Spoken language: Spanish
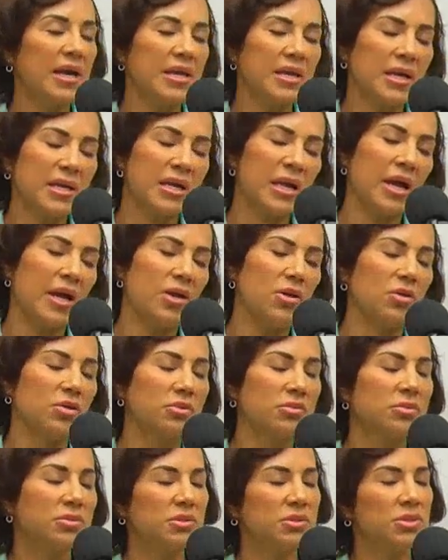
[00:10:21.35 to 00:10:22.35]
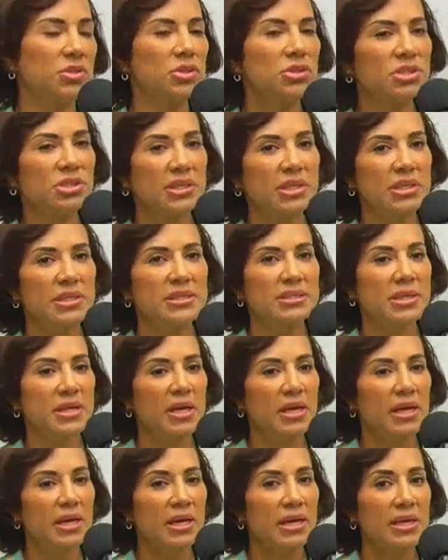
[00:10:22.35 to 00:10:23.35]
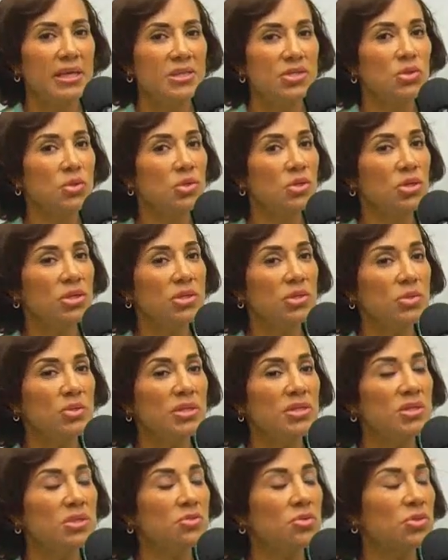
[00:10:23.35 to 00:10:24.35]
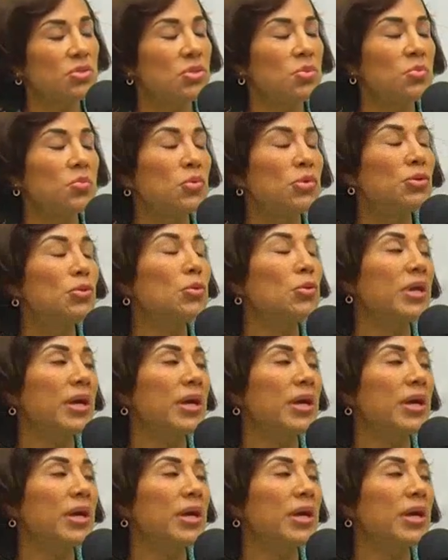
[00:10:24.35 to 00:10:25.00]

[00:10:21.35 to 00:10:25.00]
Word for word: claro. Entonces, eso es una situación muy dura.